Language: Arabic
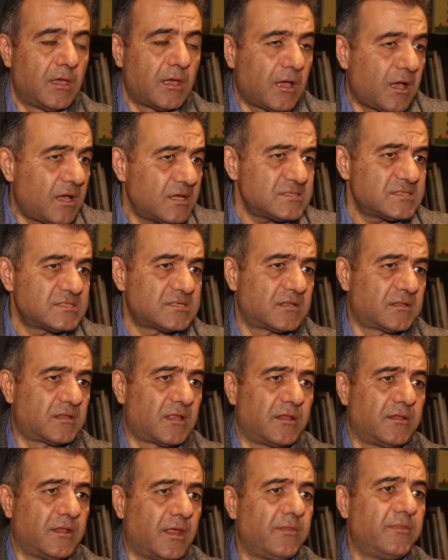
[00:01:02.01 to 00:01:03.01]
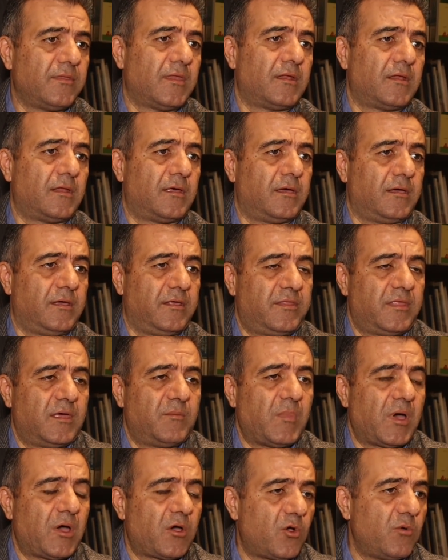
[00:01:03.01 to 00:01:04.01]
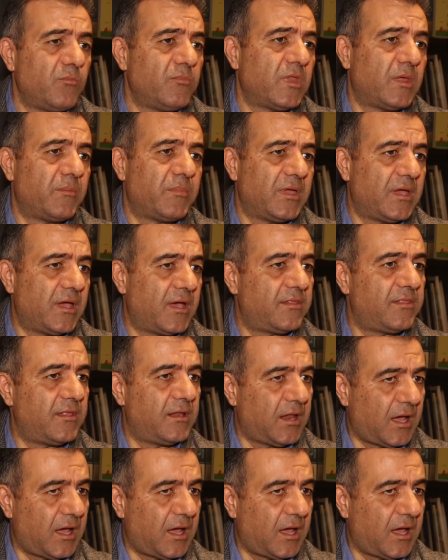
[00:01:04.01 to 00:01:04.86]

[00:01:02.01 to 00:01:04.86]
خاصة أننا إذا ما قمنا بهذه